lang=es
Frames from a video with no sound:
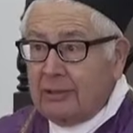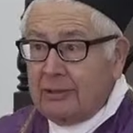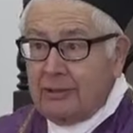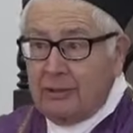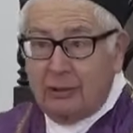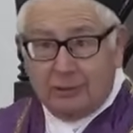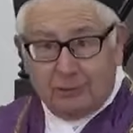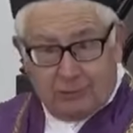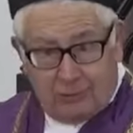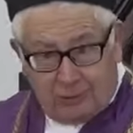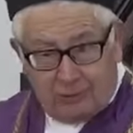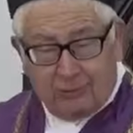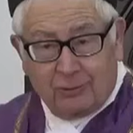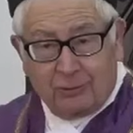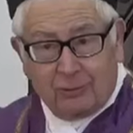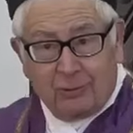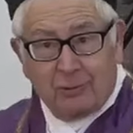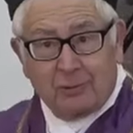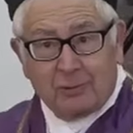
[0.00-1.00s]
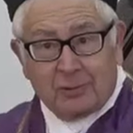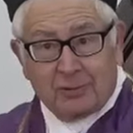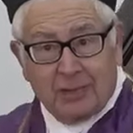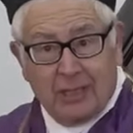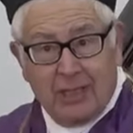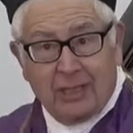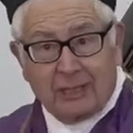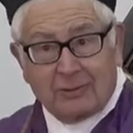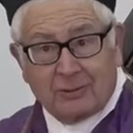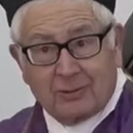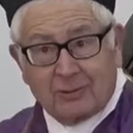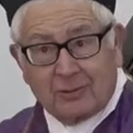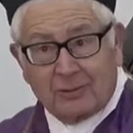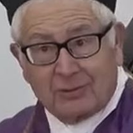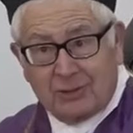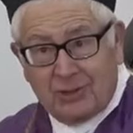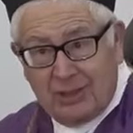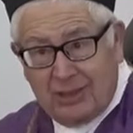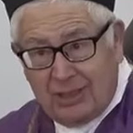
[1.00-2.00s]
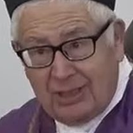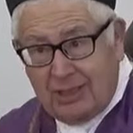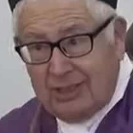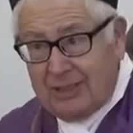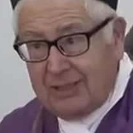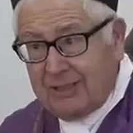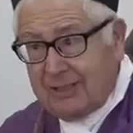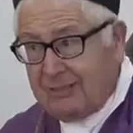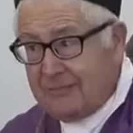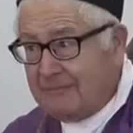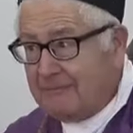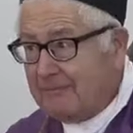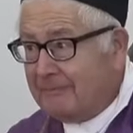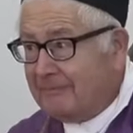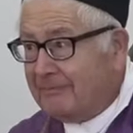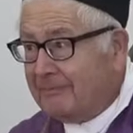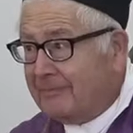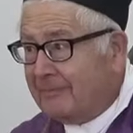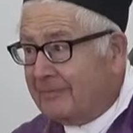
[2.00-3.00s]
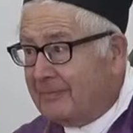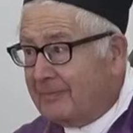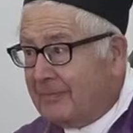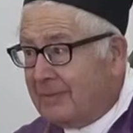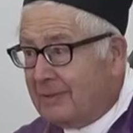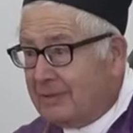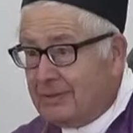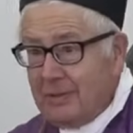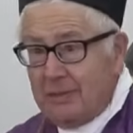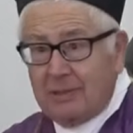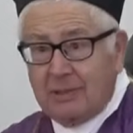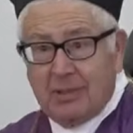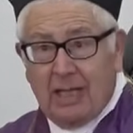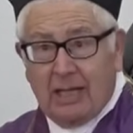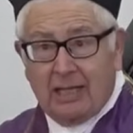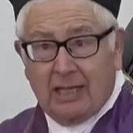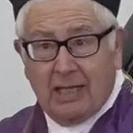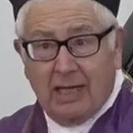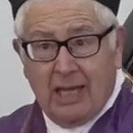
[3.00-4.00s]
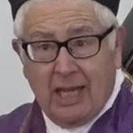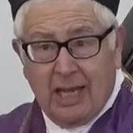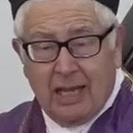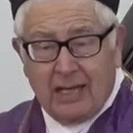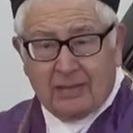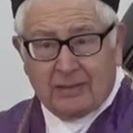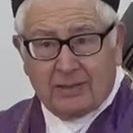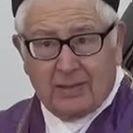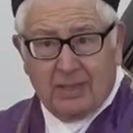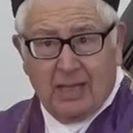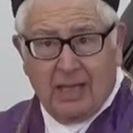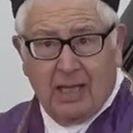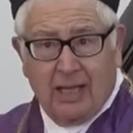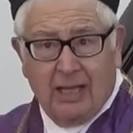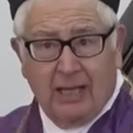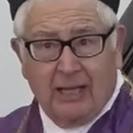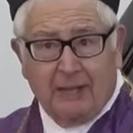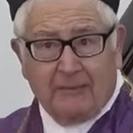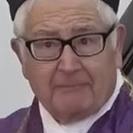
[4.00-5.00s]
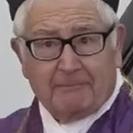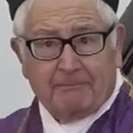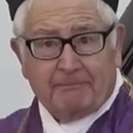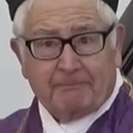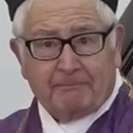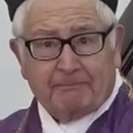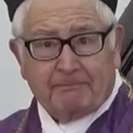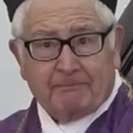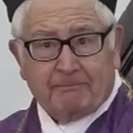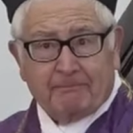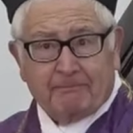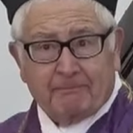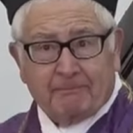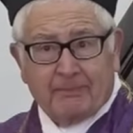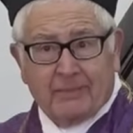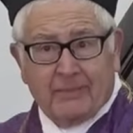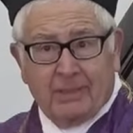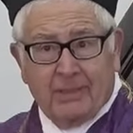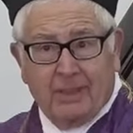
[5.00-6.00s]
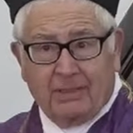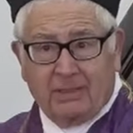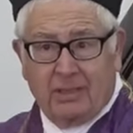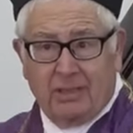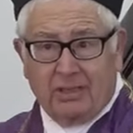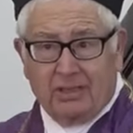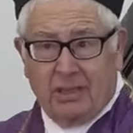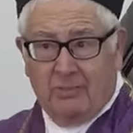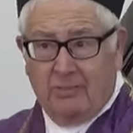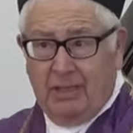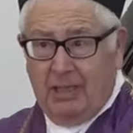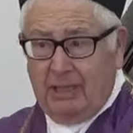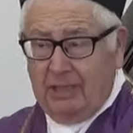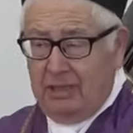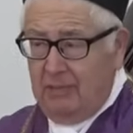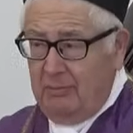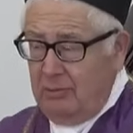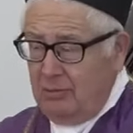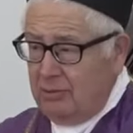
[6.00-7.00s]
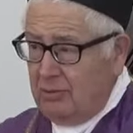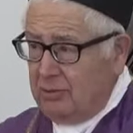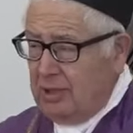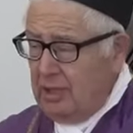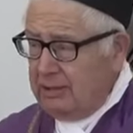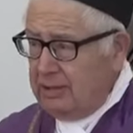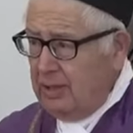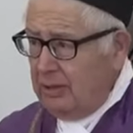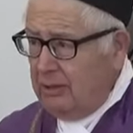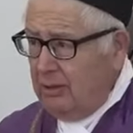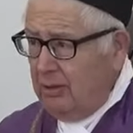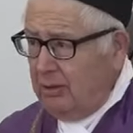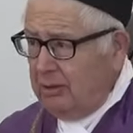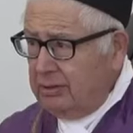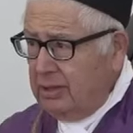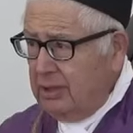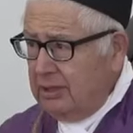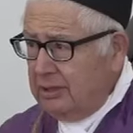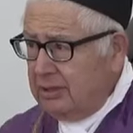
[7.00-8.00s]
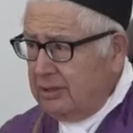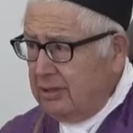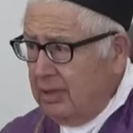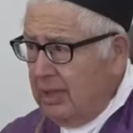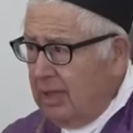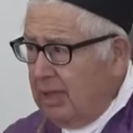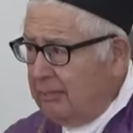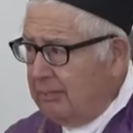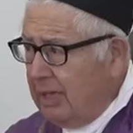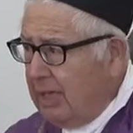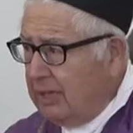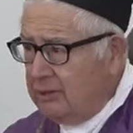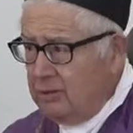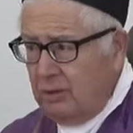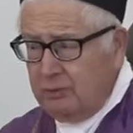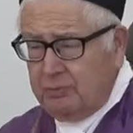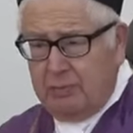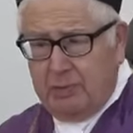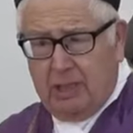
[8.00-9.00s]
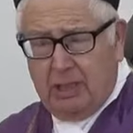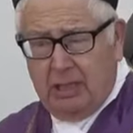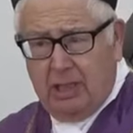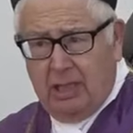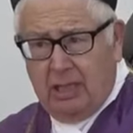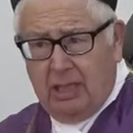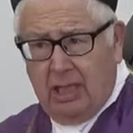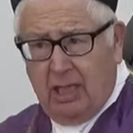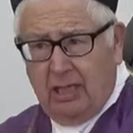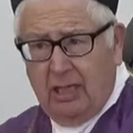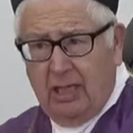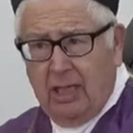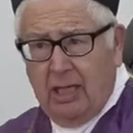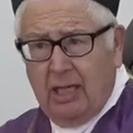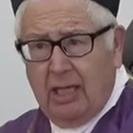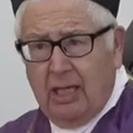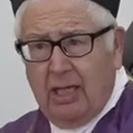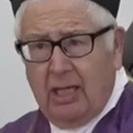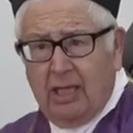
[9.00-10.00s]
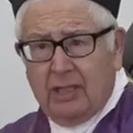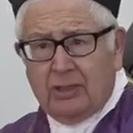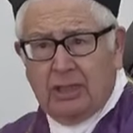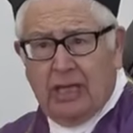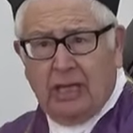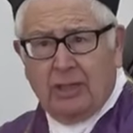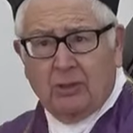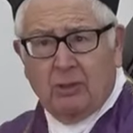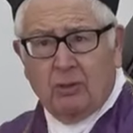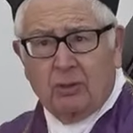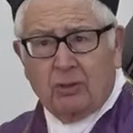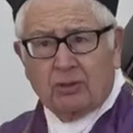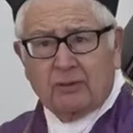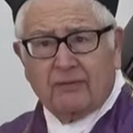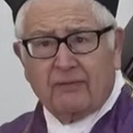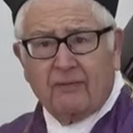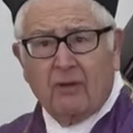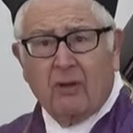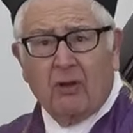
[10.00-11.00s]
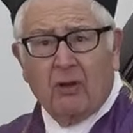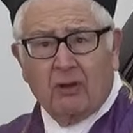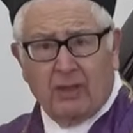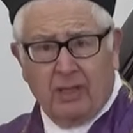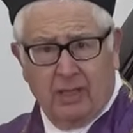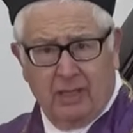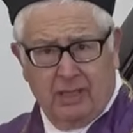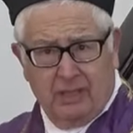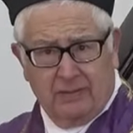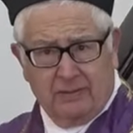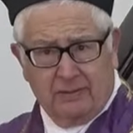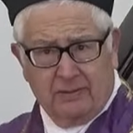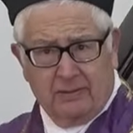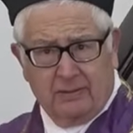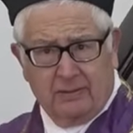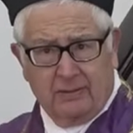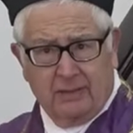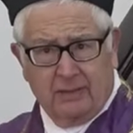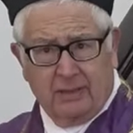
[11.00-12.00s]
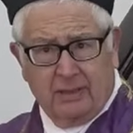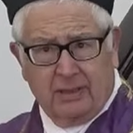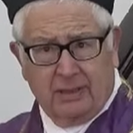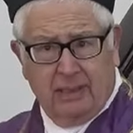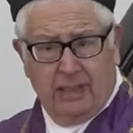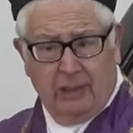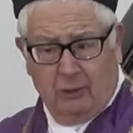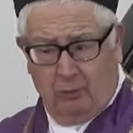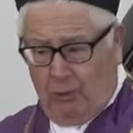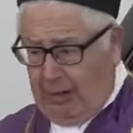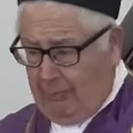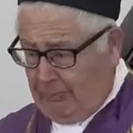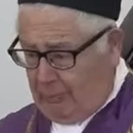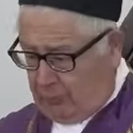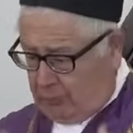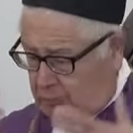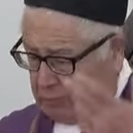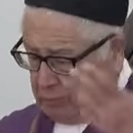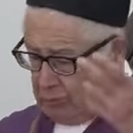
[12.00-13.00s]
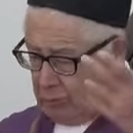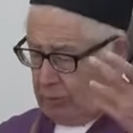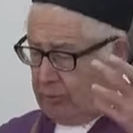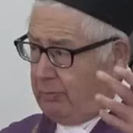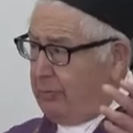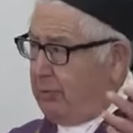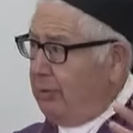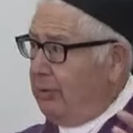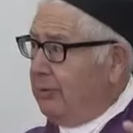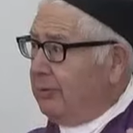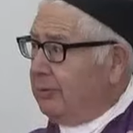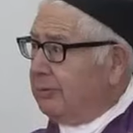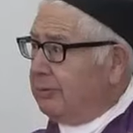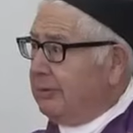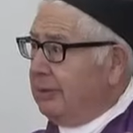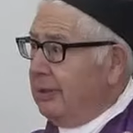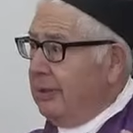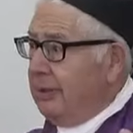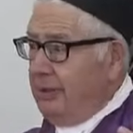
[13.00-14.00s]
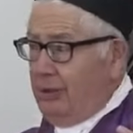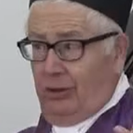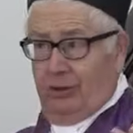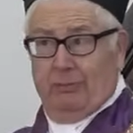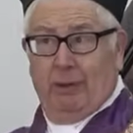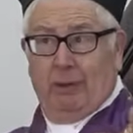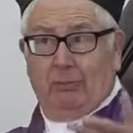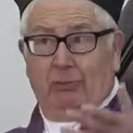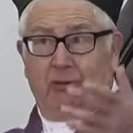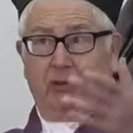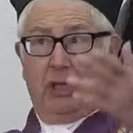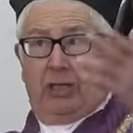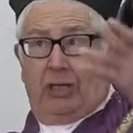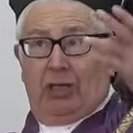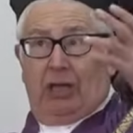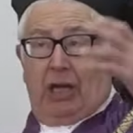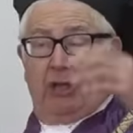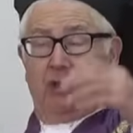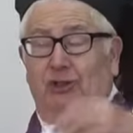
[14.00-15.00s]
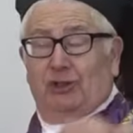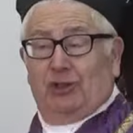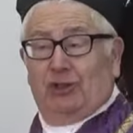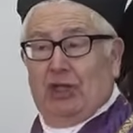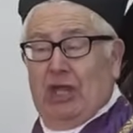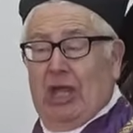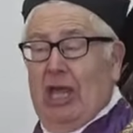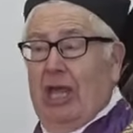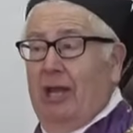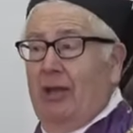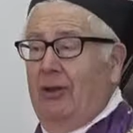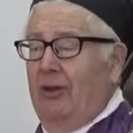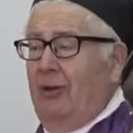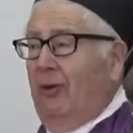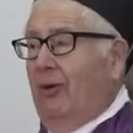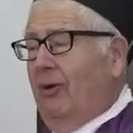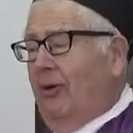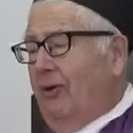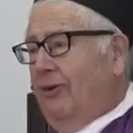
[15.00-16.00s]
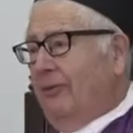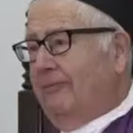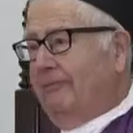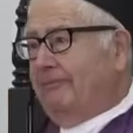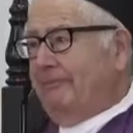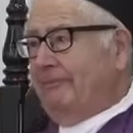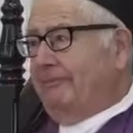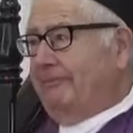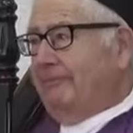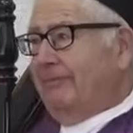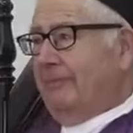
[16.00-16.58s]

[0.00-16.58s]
Nosotros somos eso, sí. Somos la iglesia. Y tristemente muchos sacerdotes nada más nos predican echándonos flores. Qué guapos somos. Nos vamos a ir al cielo. ¿Mm?